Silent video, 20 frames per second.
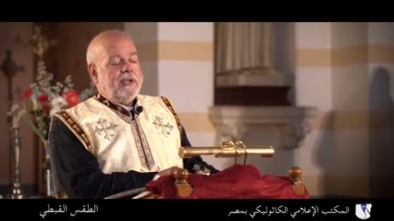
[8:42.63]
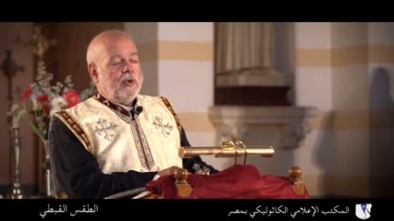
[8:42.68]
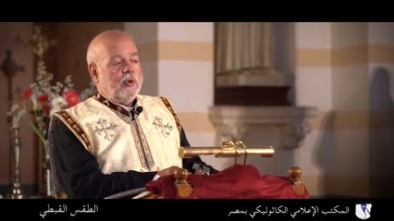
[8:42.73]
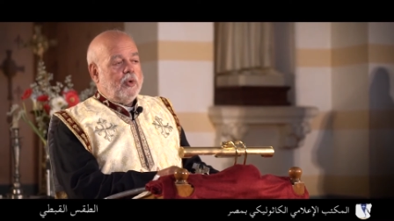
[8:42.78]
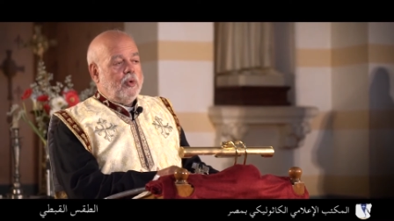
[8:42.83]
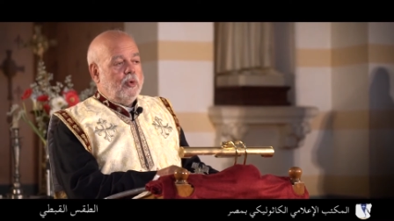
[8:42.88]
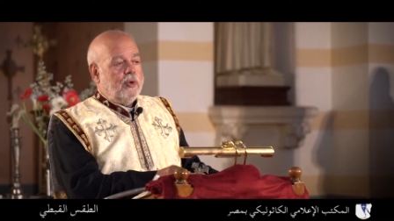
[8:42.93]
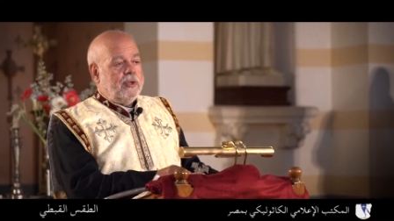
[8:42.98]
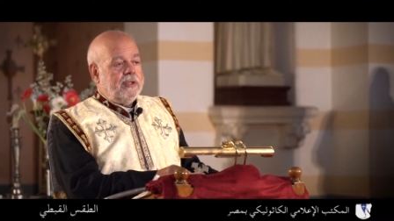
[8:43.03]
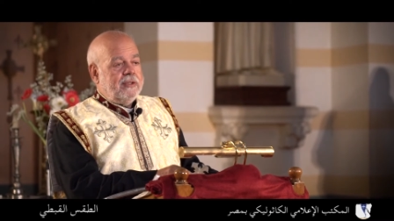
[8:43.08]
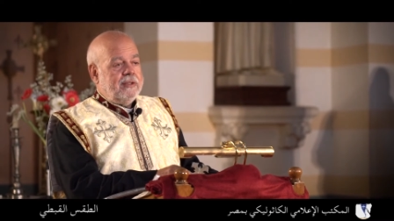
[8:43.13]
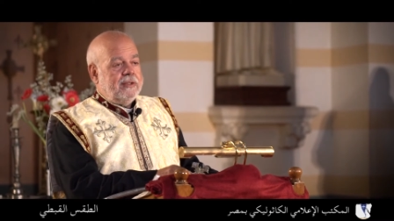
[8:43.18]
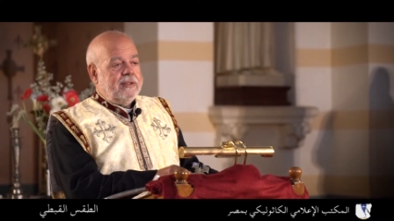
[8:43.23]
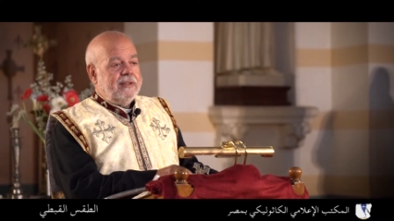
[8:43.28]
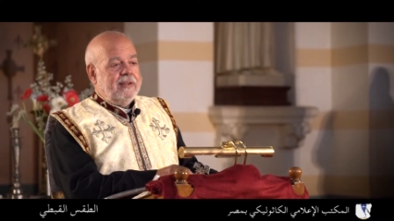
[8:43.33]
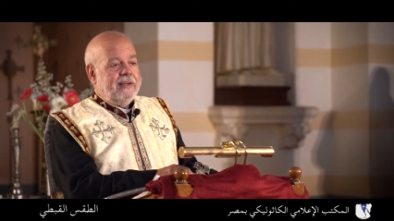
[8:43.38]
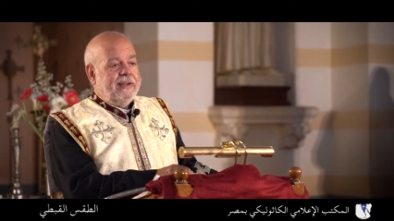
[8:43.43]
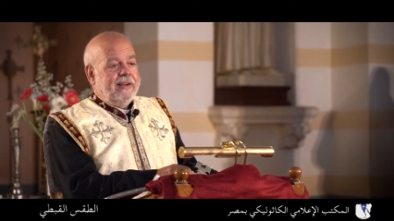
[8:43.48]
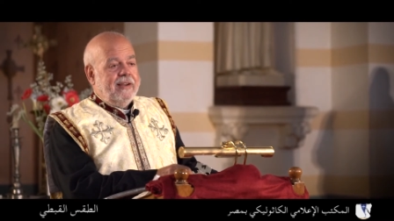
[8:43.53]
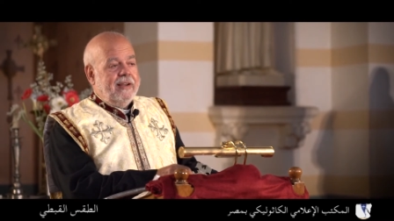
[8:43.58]
يكون
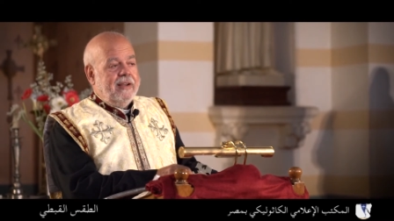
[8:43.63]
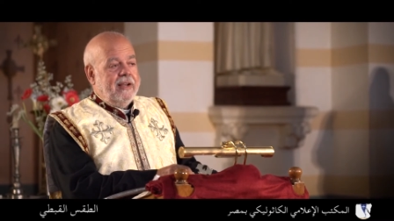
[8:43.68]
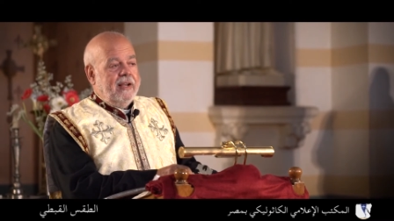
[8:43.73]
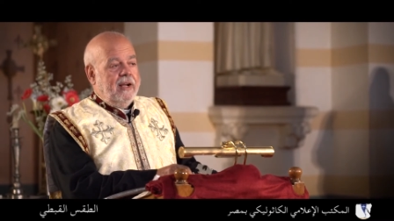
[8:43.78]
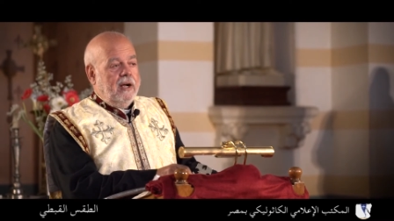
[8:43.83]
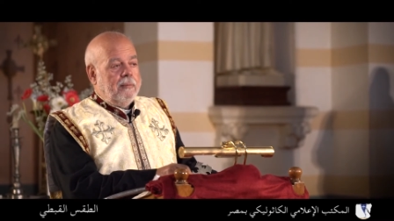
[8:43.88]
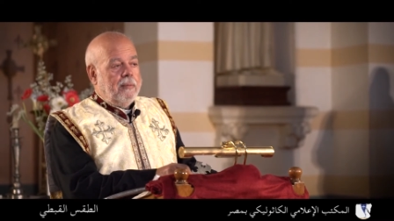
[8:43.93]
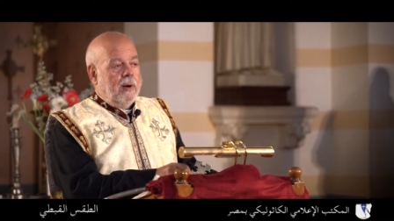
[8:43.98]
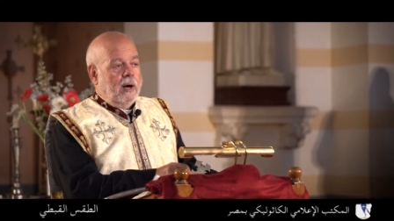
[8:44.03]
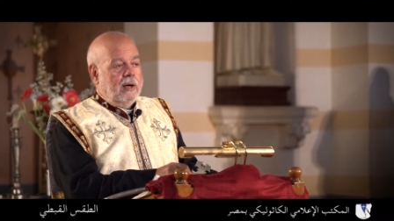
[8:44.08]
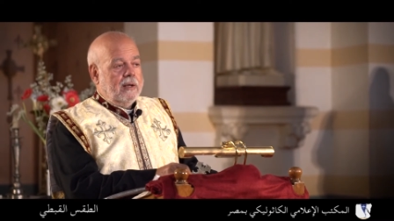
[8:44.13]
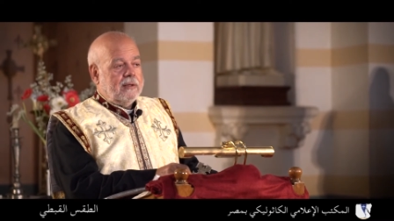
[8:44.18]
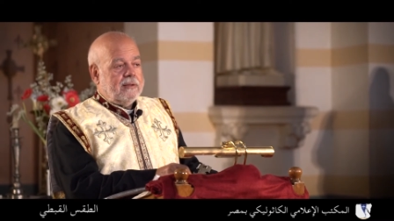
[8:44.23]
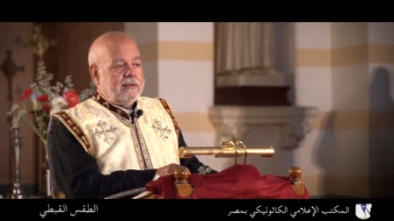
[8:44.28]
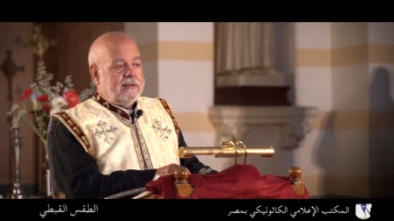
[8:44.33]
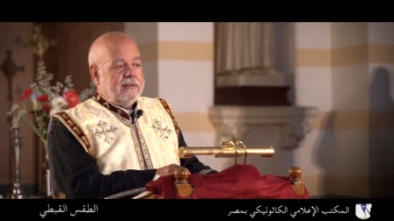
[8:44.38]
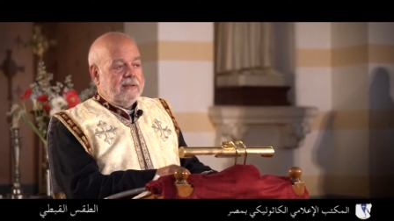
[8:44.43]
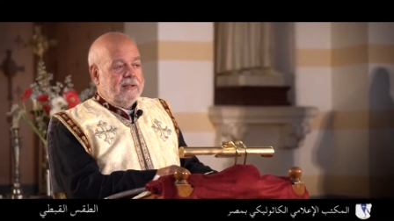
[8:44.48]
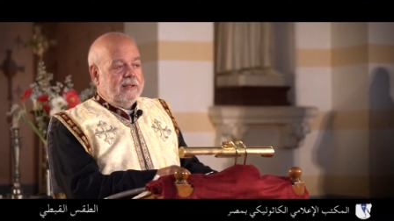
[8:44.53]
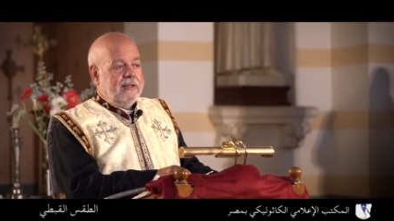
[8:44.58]
احباط
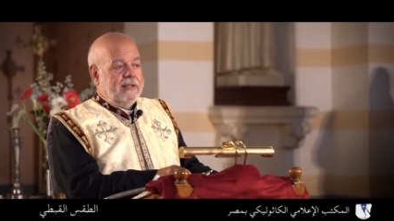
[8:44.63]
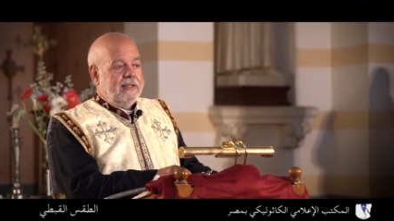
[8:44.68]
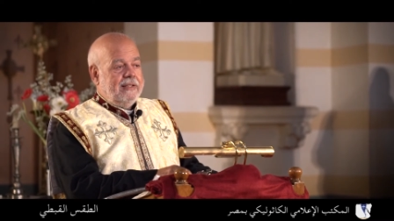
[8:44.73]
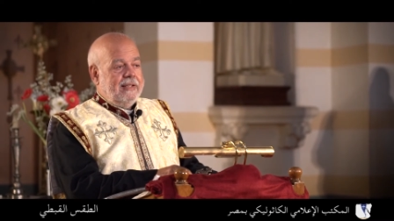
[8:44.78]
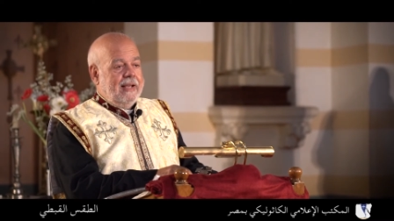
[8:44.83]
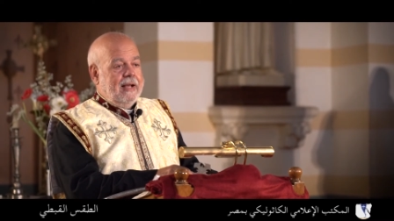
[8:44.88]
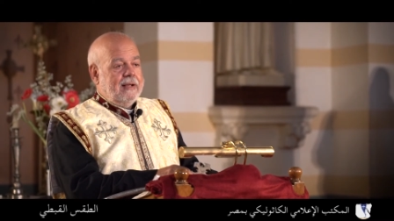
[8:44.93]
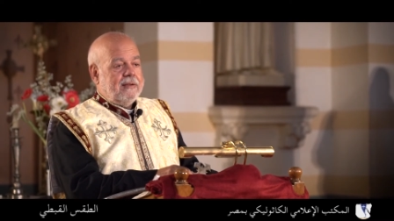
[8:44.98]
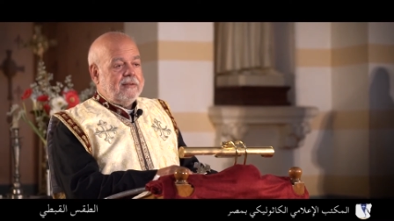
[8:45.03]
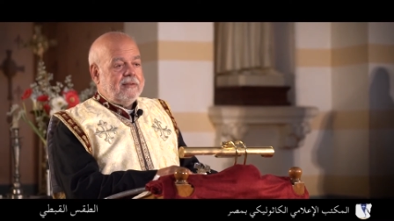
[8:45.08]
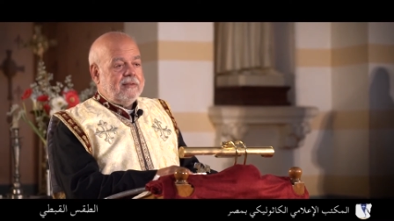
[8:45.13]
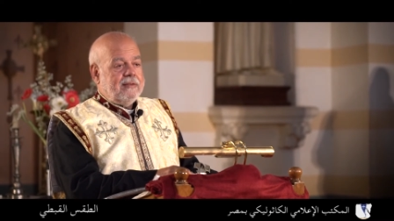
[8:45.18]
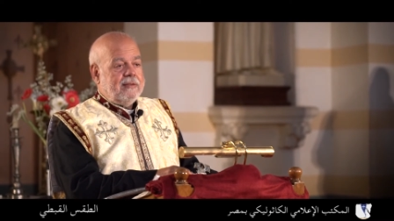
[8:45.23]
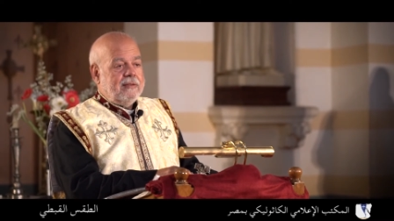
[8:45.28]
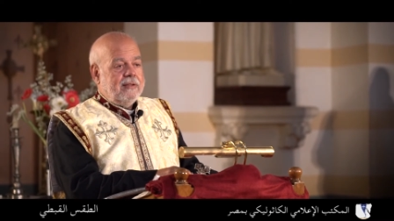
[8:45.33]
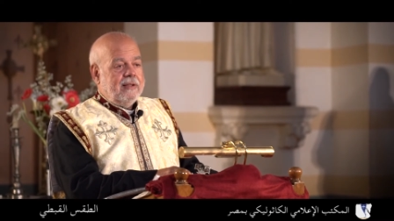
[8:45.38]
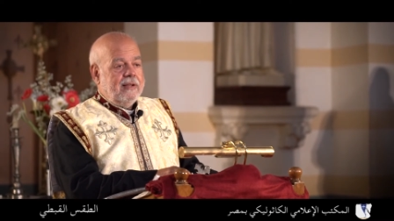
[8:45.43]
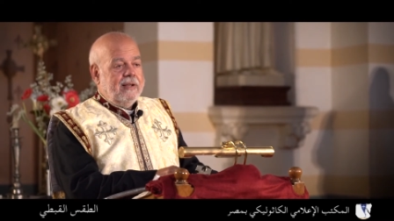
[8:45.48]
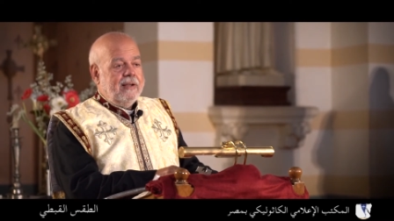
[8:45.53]
ياس